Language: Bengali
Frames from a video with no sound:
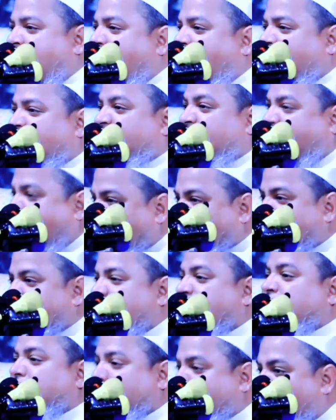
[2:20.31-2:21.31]
আর
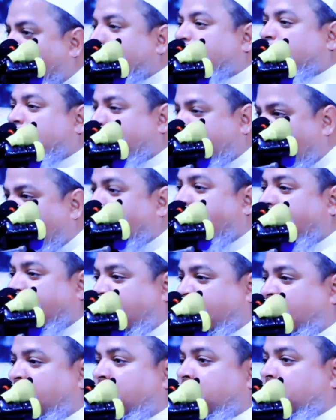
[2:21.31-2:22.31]
রাজনীতি করতে গিয়ে
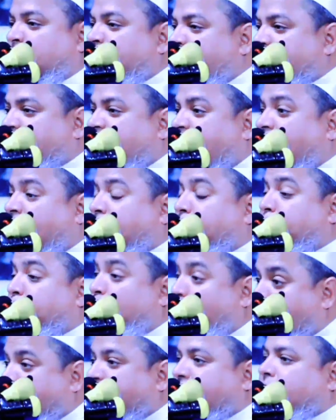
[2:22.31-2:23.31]
নিজের
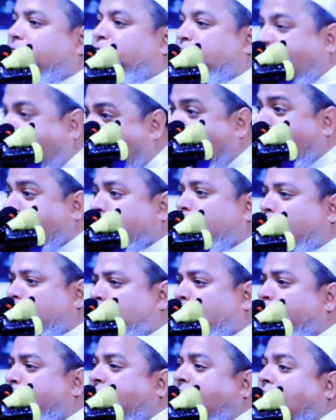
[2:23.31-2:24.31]
মুমিন ভাই
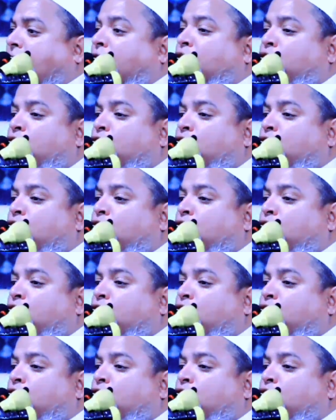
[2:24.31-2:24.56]
অথবা